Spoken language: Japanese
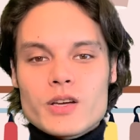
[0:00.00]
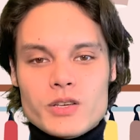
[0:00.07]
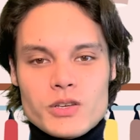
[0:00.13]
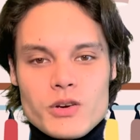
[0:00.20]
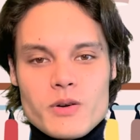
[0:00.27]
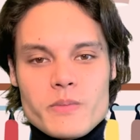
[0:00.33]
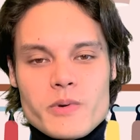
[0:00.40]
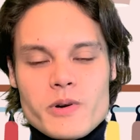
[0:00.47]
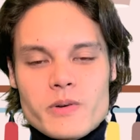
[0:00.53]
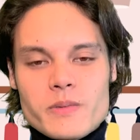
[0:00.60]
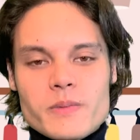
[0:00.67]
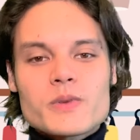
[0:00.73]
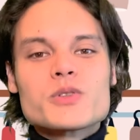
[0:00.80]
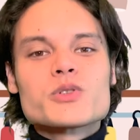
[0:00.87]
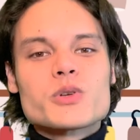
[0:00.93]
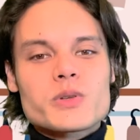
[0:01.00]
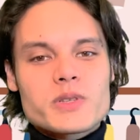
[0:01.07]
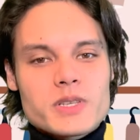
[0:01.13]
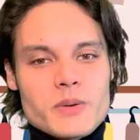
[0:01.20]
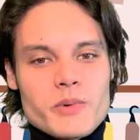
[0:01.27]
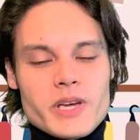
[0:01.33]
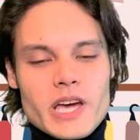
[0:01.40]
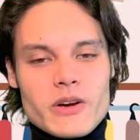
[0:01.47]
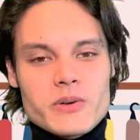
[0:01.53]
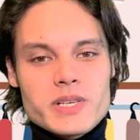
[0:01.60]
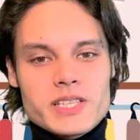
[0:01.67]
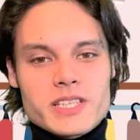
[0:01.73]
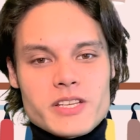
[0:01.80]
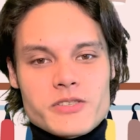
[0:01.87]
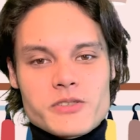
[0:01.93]
今日もとっても役
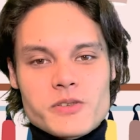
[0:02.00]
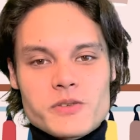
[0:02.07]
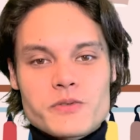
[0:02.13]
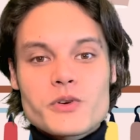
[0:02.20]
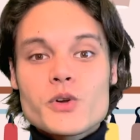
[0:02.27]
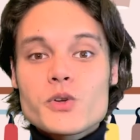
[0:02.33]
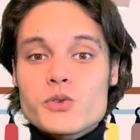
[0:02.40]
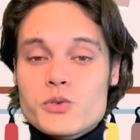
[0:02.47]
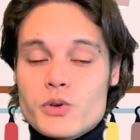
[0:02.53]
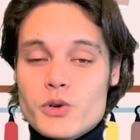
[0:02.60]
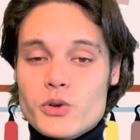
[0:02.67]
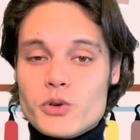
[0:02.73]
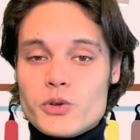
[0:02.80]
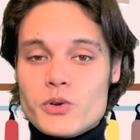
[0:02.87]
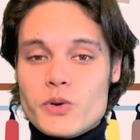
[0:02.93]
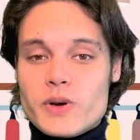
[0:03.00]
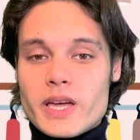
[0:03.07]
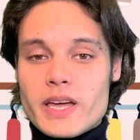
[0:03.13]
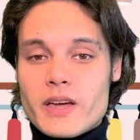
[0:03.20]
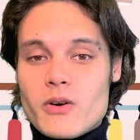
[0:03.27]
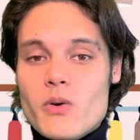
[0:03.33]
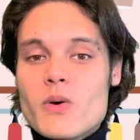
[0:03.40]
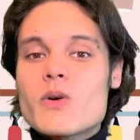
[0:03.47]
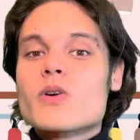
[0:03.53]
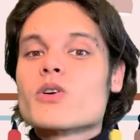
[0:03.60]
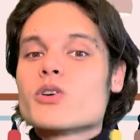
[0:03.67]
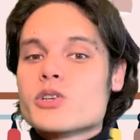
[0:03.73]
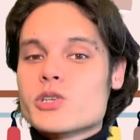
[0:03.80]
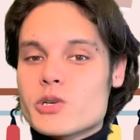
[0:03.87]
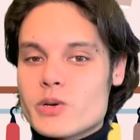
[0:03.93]
に立つフランス語の表現を
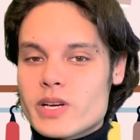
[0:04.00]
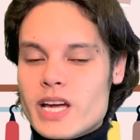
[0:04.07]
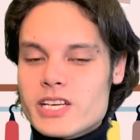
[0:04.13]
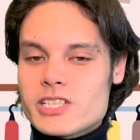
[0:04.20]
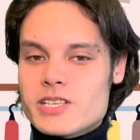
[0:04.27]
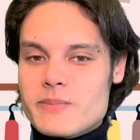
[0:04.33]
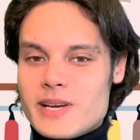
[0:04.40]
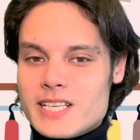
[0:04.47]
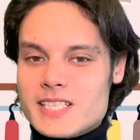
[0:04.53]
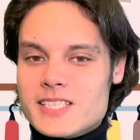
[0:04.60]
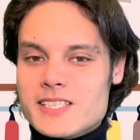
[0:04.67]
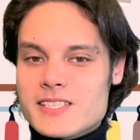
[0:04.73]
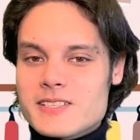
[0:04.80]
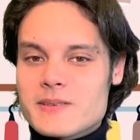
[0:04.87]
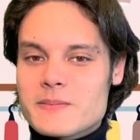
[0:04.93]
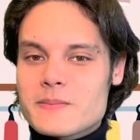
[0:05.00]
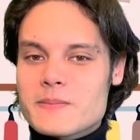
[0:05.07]
ご紹介します。